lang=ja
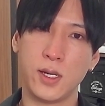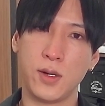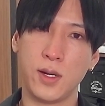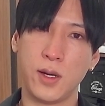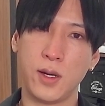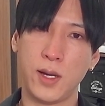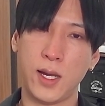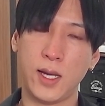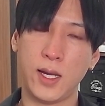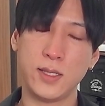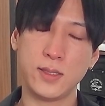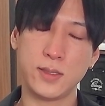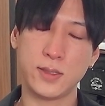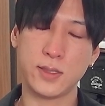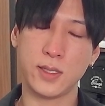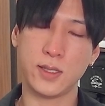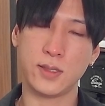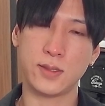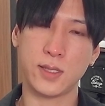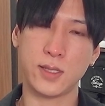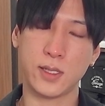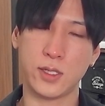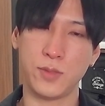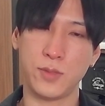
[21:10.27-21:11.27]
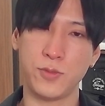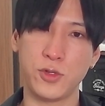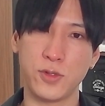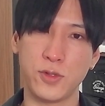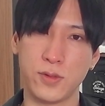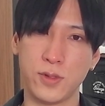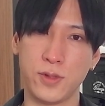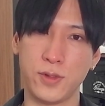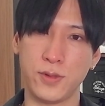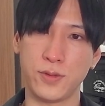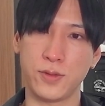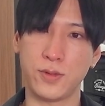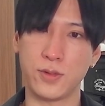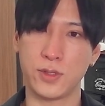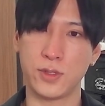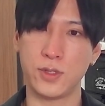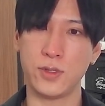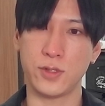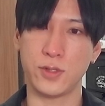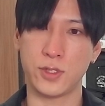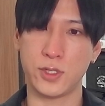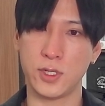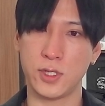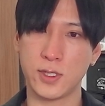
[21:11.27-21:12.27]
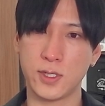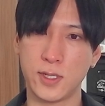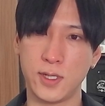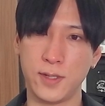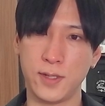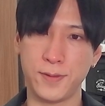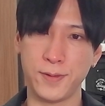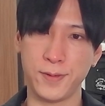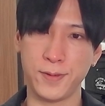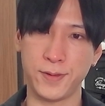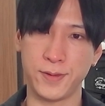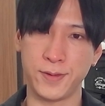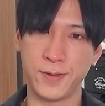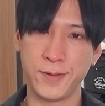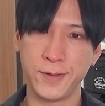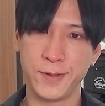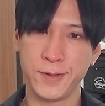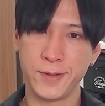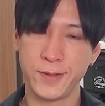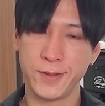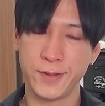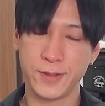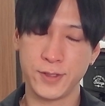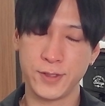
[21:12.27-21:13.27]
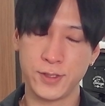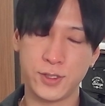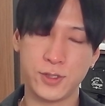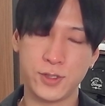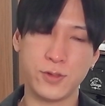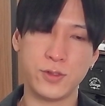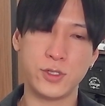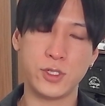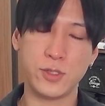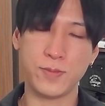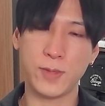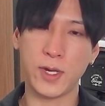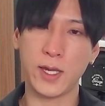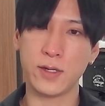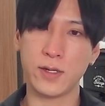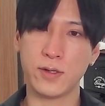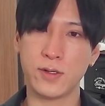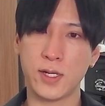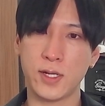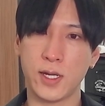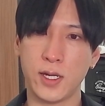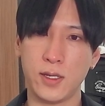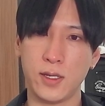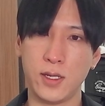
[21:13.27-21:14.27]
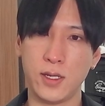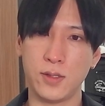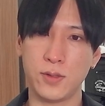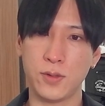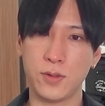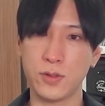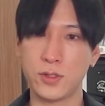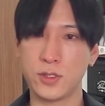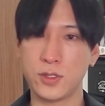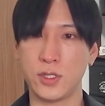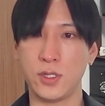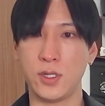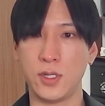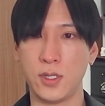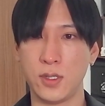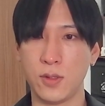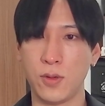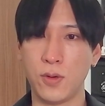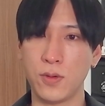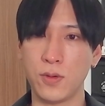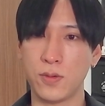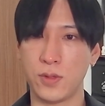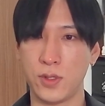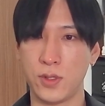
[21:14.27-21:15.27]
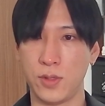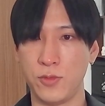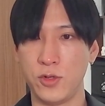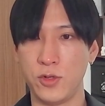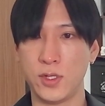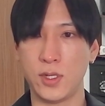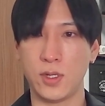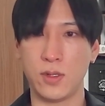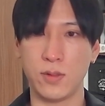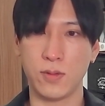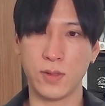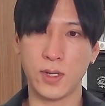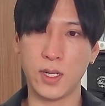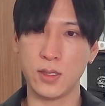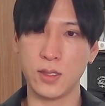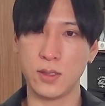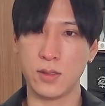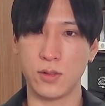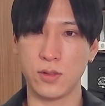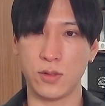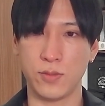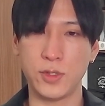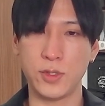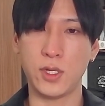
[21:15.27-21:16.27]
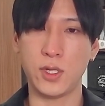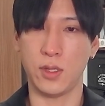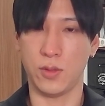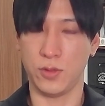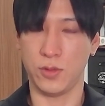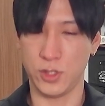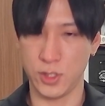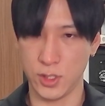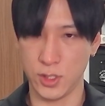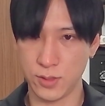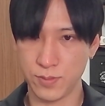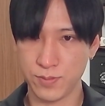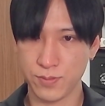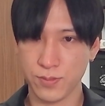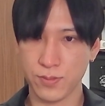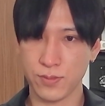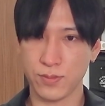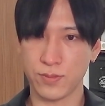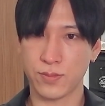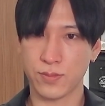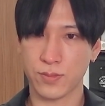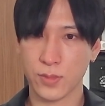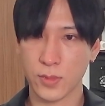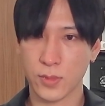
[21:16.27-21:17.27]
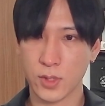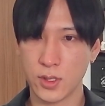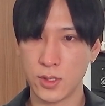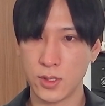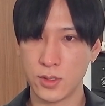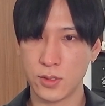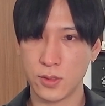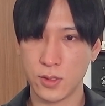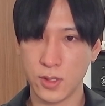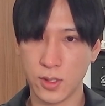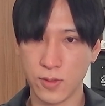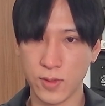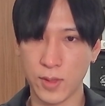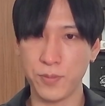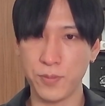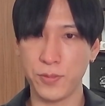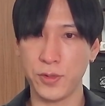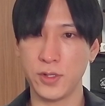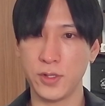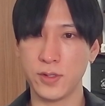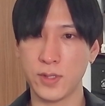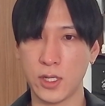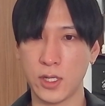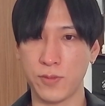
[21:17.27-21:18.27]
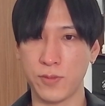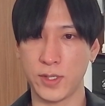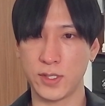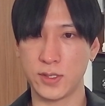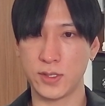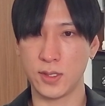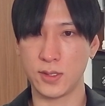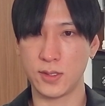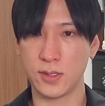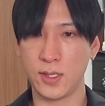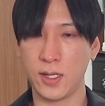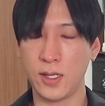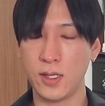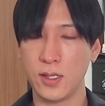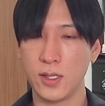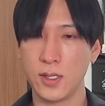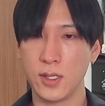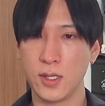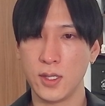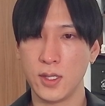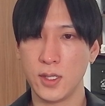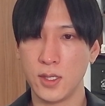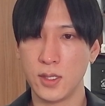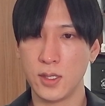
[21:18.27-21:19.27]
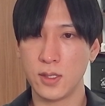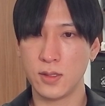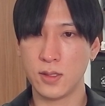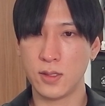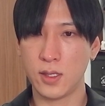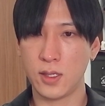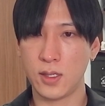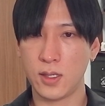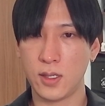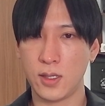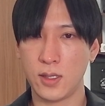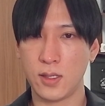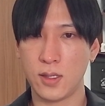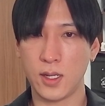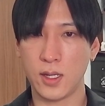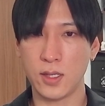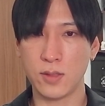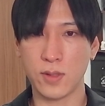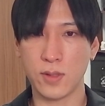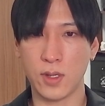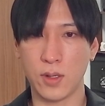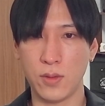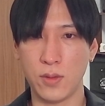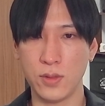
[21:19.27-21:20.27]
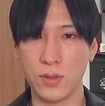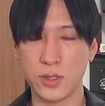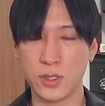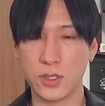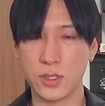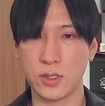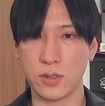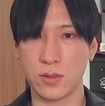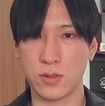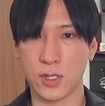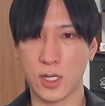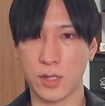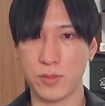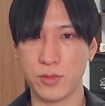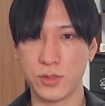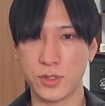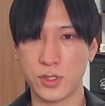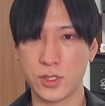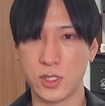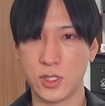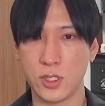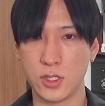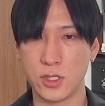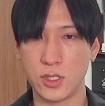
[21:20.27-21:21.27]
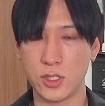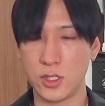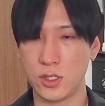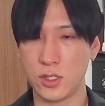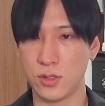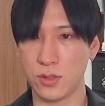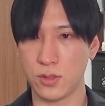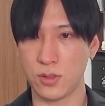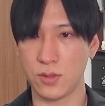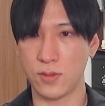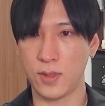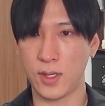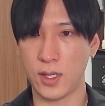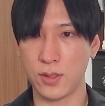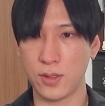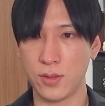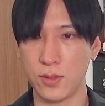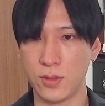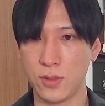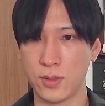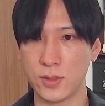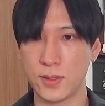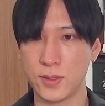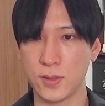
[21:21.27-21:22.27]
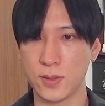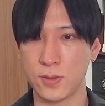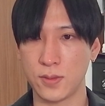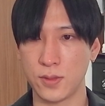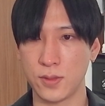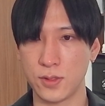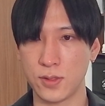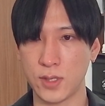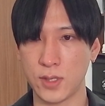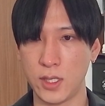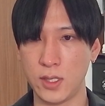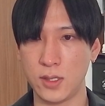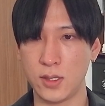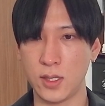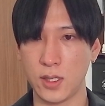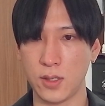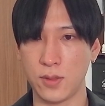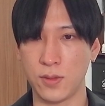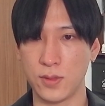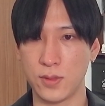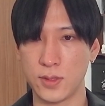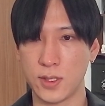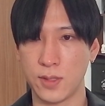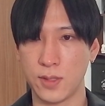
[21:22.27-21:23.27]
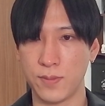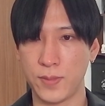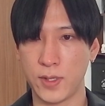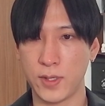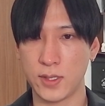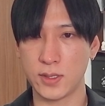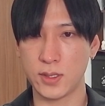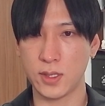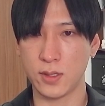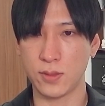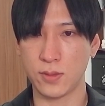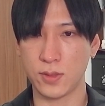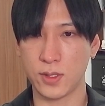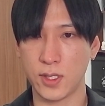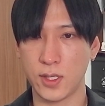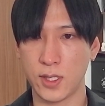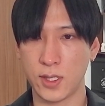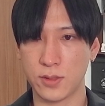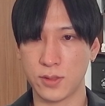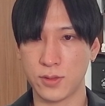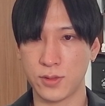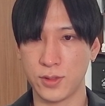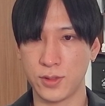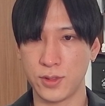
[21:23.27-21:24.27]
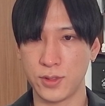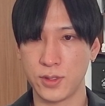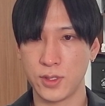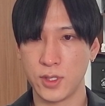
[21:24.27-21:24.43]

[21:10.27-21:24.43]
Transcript: 反戦先物の動きをしっかりと10時前ぐらいにどっち方向に向いてるのかっていうのを見ててほしい。それワンポイントアドバイスですね。で、あとは欧州の株式市場は、ユーロストック50は1.53%下落。